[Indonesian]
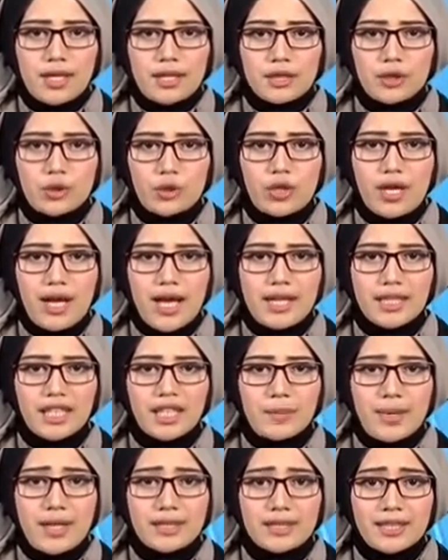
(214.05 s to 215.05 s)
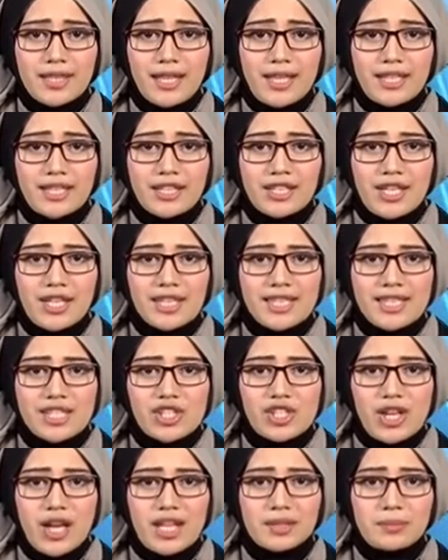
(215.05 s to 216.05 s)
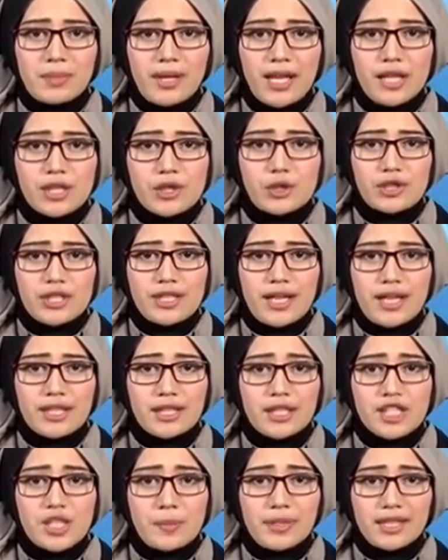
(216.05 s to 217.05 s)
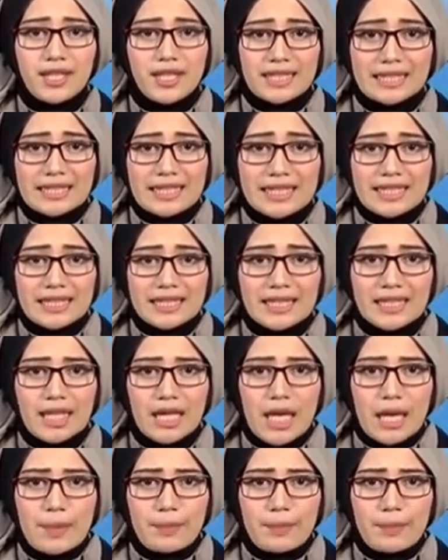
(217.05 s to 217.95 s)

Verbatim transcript: Diduga akibat hilang kendali saat melaju dengan kecepatan tinggi,